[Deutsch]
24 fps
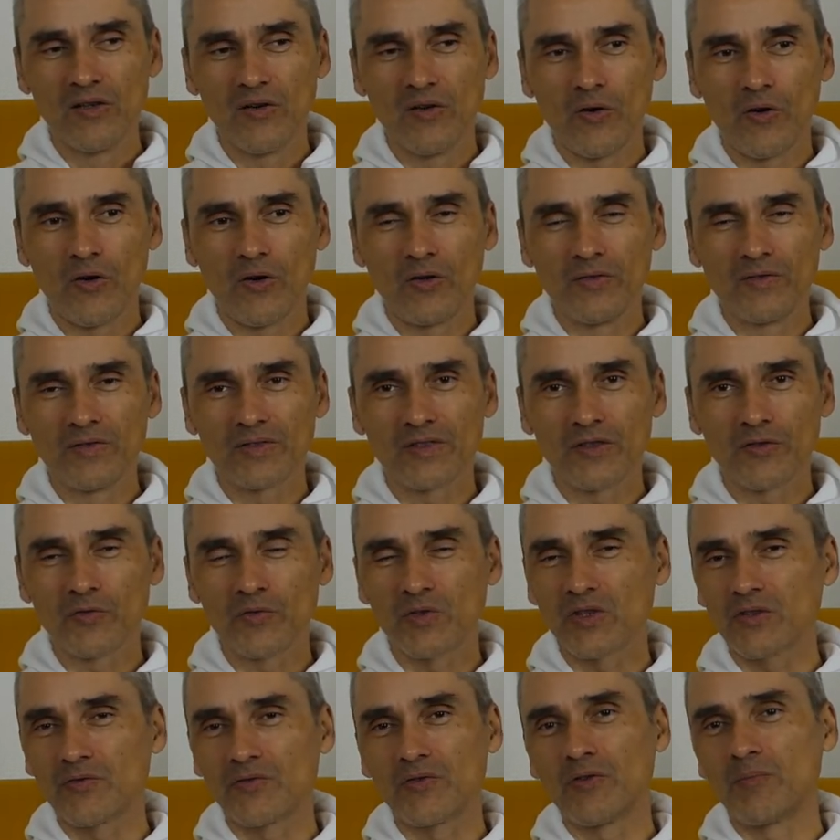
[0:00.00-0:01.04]
Und
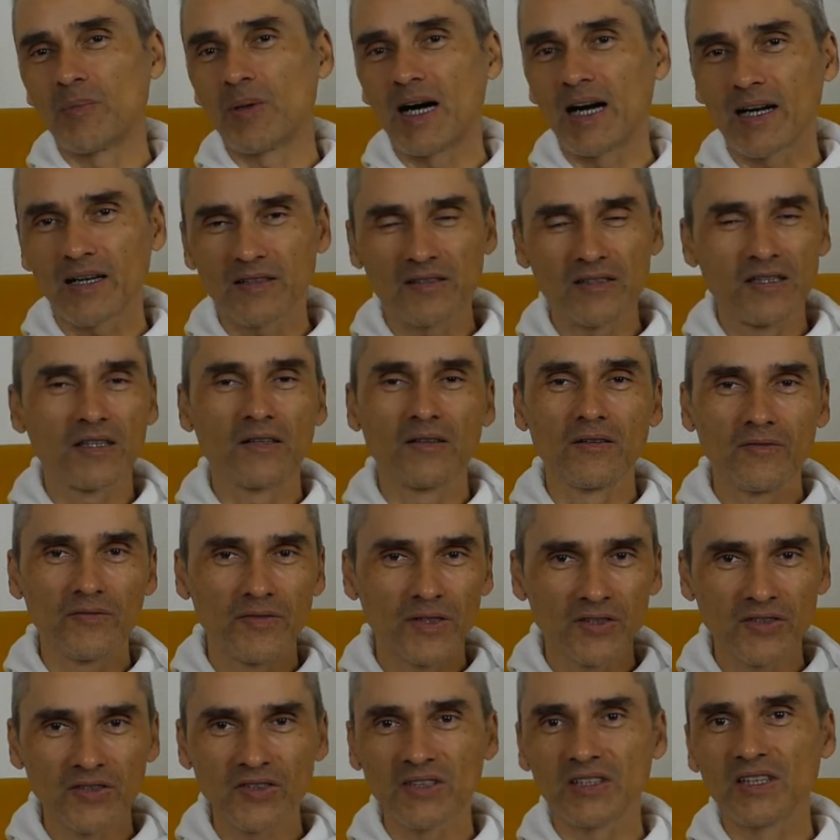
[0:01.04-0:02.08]
natürlich für Marketing,
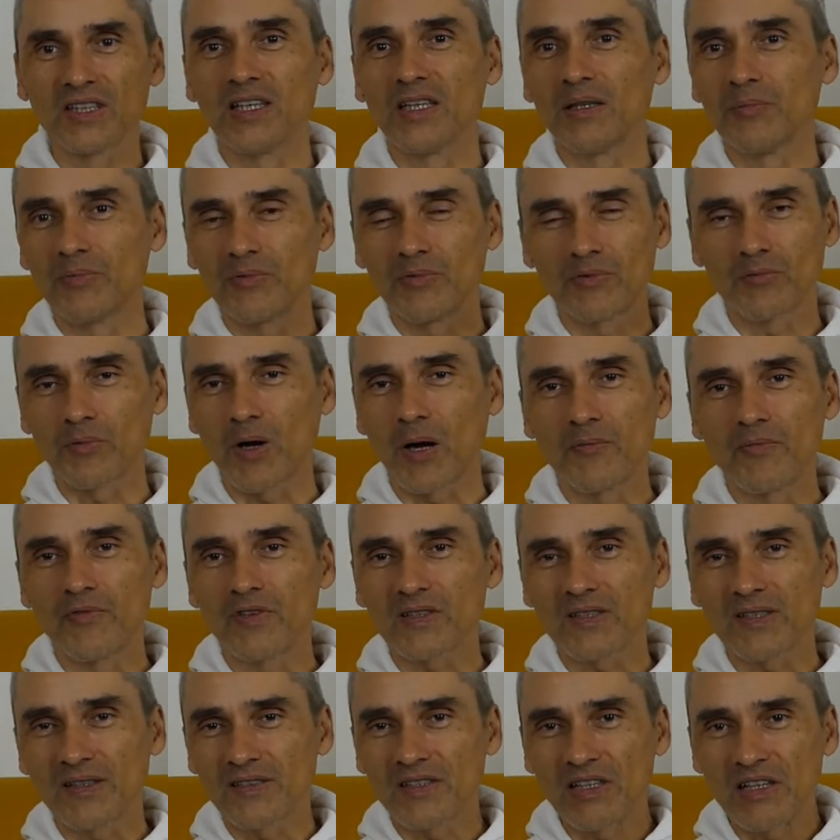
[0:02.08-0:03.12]
Vertrieb, überhaupt
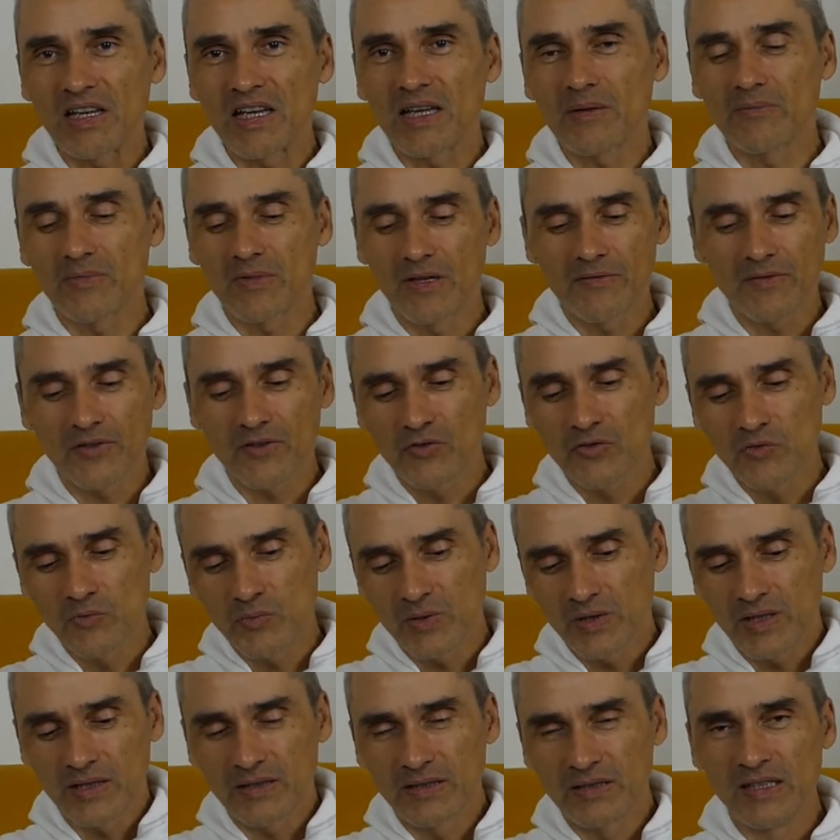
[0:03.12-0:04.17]
fürs ganze Leben einfach
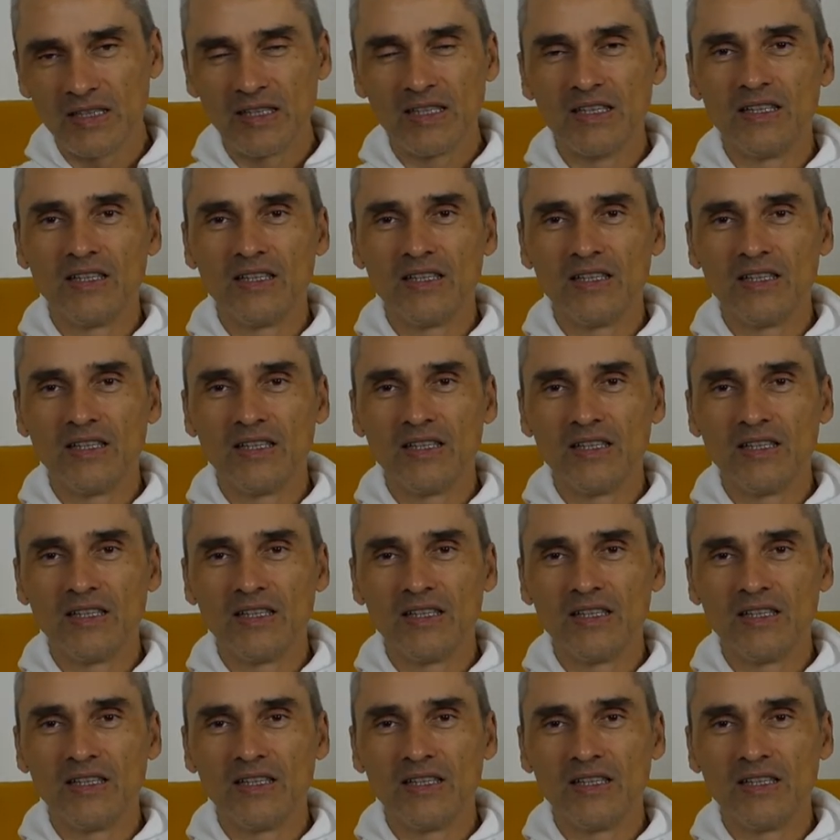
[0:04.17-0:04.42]
super,